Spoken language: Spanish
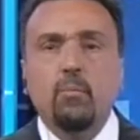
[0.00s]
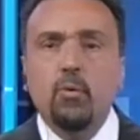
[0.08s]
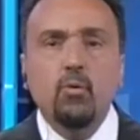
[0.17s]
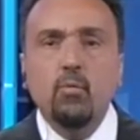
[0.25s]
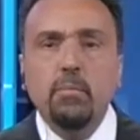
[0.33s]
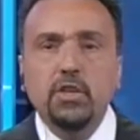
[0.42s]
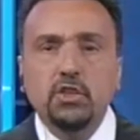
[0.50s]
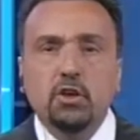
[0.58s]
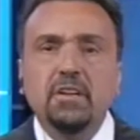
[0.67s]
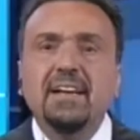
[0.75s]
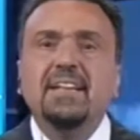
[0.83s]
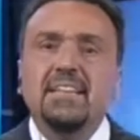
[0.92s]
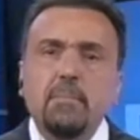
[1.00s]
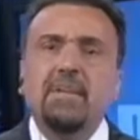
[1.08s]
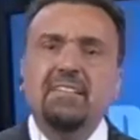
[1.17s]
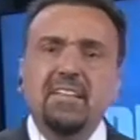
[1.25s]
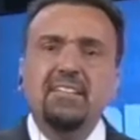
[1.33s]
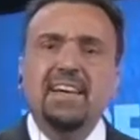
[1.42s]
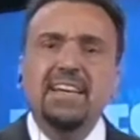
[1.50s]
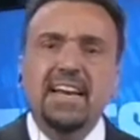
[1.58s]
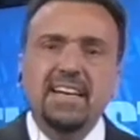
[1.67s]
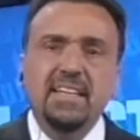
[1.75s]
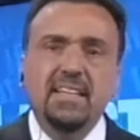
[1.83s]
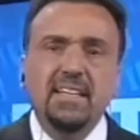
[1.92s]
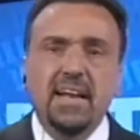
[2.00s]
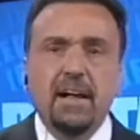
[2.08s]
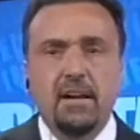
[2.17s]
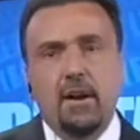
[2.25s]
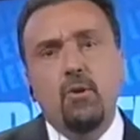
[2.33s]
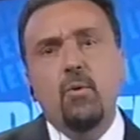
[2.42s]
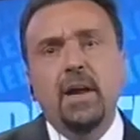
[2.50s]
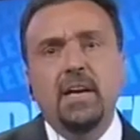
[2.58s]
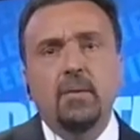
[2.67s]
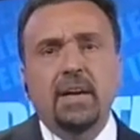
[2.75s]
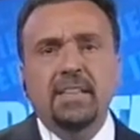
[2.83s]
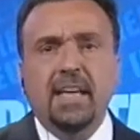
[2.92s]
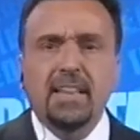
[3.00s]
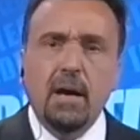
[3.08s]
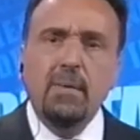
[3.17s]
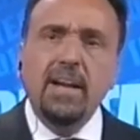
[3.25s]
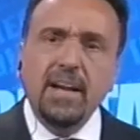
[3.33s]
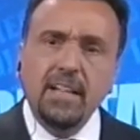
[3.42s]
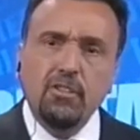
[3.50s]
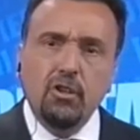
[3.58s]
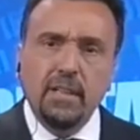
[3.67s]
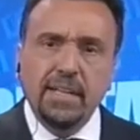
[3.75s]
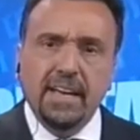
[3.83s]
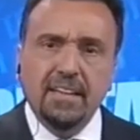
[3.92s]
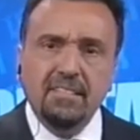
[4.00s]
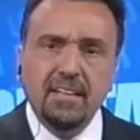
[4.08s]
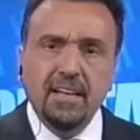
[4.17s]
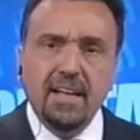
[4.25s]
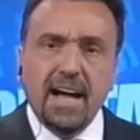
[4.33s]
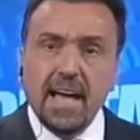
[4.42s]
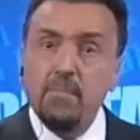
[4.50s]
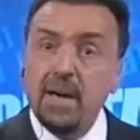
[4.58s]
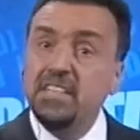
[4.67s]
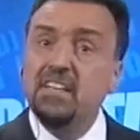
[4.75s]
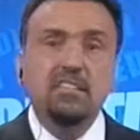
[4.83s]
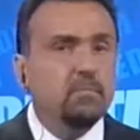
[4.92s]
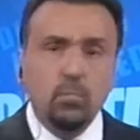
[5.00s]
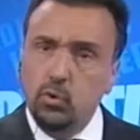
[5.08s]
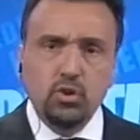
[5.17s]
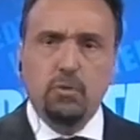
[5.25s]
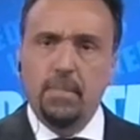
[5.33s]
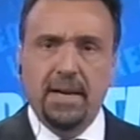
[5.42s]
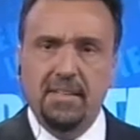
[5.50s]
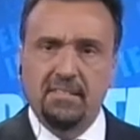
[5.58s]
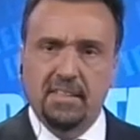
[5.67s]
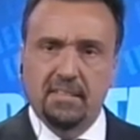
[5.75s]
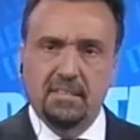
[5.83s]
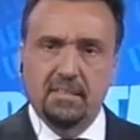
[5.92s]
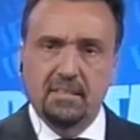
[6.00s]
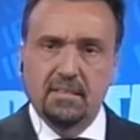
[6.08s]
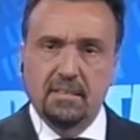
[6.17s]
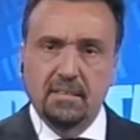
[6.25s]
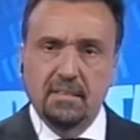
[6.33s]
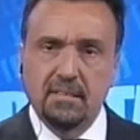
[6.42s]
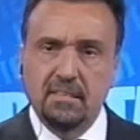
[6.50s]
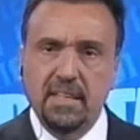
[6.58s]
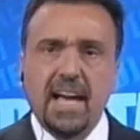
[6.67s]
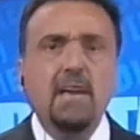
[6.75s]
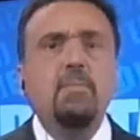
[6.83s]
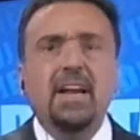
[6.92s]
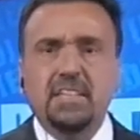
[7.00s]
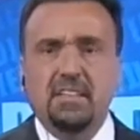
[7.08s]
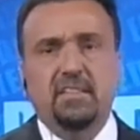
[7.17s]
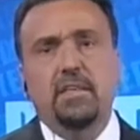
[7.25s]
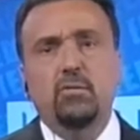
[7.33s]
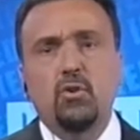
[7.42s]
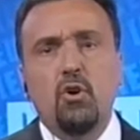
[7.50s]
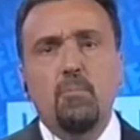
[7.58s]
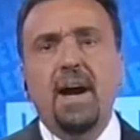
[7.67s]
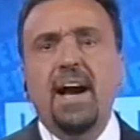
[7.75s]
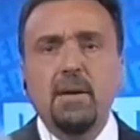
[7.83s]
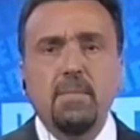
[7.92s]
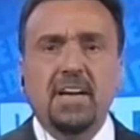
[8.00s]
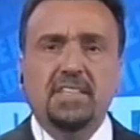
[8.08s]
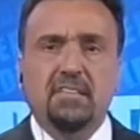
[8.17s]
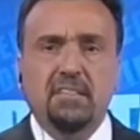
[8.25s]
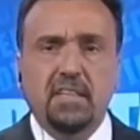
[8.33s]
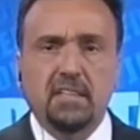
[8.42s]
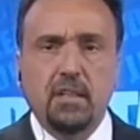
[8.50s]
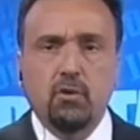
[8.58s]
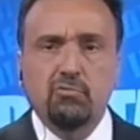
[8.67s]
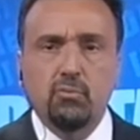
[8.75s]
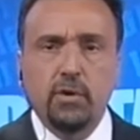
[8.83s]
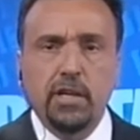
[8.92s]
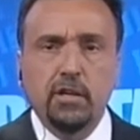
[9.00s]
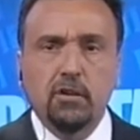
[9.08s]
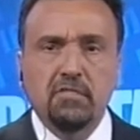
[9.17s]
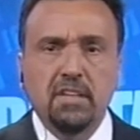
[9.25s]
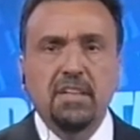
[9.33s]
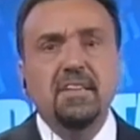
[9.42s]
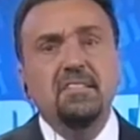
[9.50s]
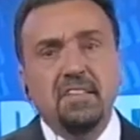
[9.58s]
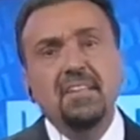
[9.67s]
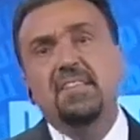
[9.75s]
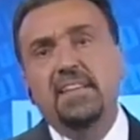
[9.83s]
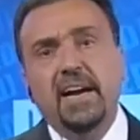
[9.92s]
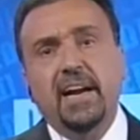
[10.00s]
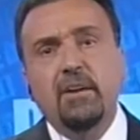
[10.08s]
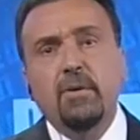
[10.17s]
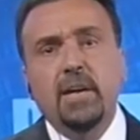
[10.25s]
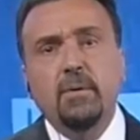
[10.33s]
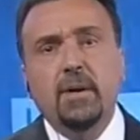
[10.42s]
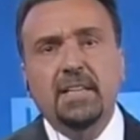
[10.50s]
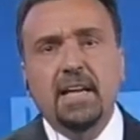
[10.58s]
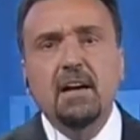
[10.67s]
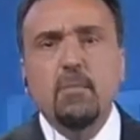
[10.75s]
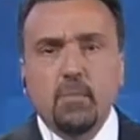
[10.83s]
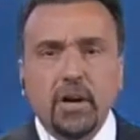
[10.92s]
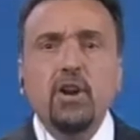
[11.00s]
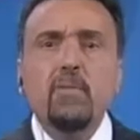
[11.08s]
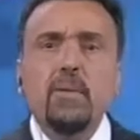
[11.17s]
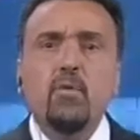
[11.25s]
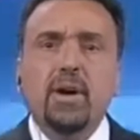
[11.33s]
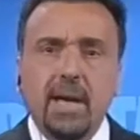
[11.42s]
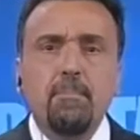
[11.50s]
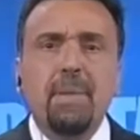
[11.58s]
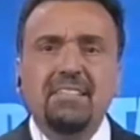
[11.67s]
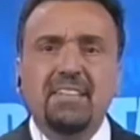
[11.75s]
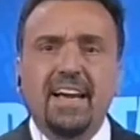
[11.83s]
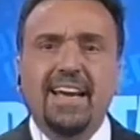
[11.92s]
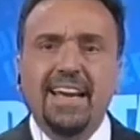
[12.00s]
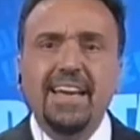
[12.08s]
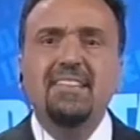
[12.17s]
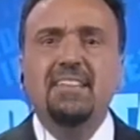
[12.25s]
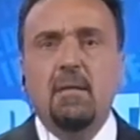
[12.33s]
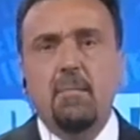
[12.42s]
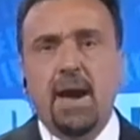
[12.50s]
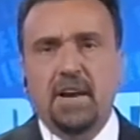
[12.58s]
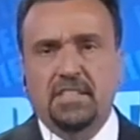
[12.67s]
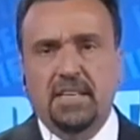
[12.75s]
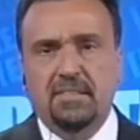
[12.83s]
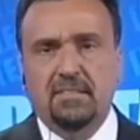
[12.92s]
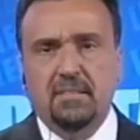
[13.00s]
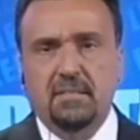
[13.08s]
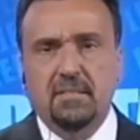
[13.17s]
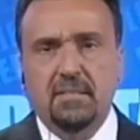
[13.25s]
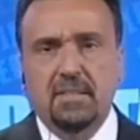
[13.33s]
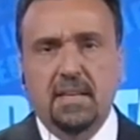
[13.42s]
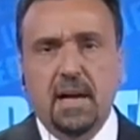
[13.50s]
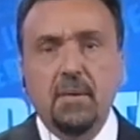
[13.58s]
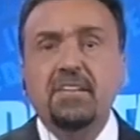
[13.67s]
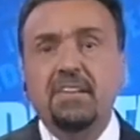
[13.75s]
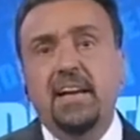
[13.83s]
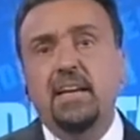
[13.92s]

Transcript: por un millón. También se dice que en Argentina no hay libertad. A ver, en estos días hay marchas en muchos países. ¿Sí? Hay marchas en Europa, hay marchas en Estados Unidos, se dice que acá no hay libertad. ¿Por qué no vemos qué pasa en esas marchas? A ver si hay